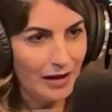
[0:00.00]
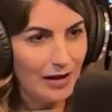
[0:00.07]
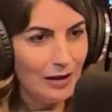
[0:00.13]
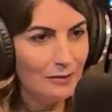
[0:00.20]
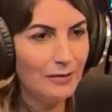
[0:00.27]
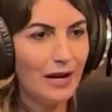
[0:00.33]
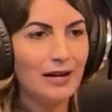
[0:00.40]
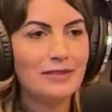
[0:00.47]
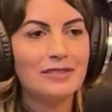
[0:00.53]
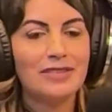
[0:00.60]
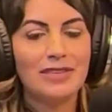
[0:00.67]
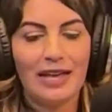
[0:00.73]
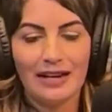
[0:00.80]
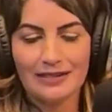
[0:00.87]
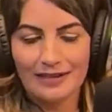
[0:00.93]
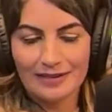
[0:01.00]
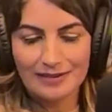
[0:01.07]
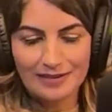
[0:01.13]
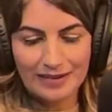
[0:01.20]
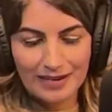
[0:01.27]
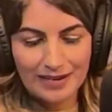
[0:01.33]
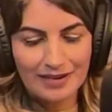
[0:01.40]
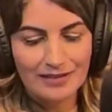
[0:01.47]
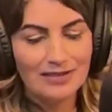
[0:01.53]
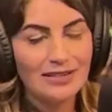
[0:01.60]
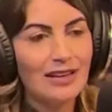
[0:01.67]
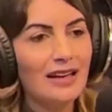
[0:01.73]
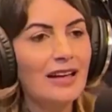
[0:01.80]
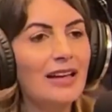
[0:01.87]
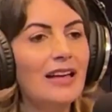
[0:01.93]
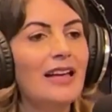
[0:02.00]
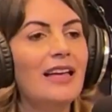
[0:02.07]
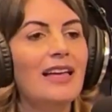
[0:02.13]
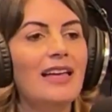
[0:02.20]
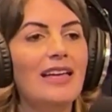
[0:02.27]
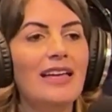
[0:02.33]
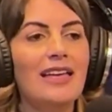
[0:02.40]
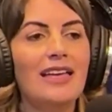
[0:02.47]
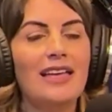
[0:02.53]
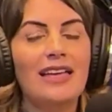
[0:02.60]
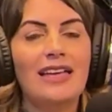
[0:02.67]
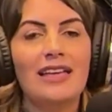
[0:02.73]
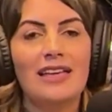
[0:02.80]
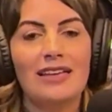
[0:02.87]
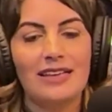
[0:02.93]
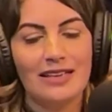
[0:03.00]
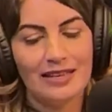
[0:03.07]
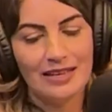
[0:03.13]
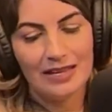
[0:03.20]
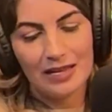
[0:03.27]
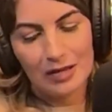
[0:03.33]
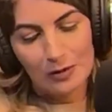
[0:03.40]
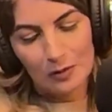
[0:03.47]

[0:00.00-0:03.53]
mas que ela seja é,